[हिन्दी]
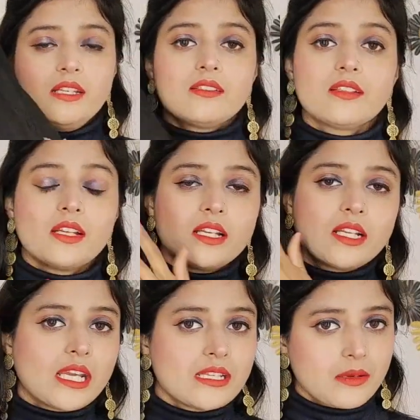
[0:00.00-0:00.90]
सरारा
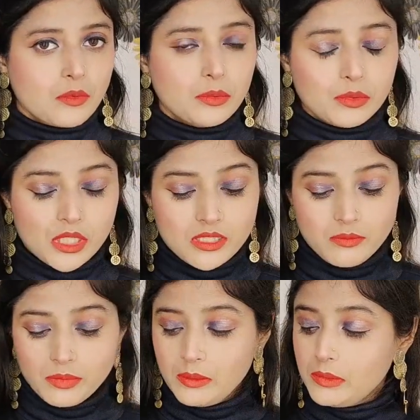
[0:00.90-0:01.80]
गैस आपको पूरा
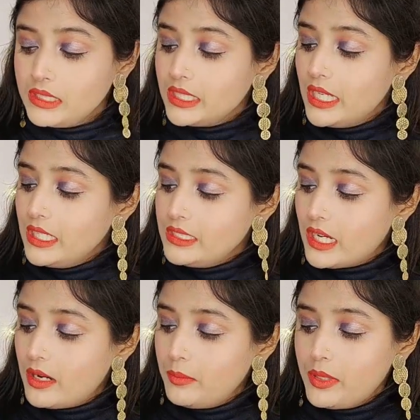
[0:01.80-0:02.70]
सिंपल मिलता है
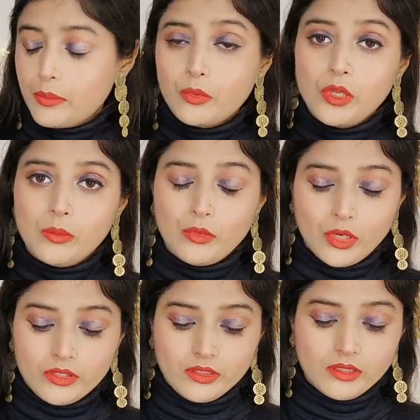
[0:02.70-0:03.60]
यहाँ पे आपको
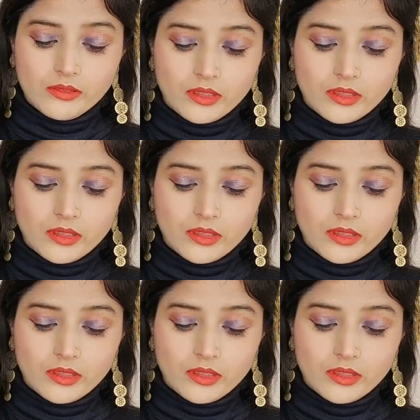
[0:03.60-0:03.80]
एम्ब्रॉयडरी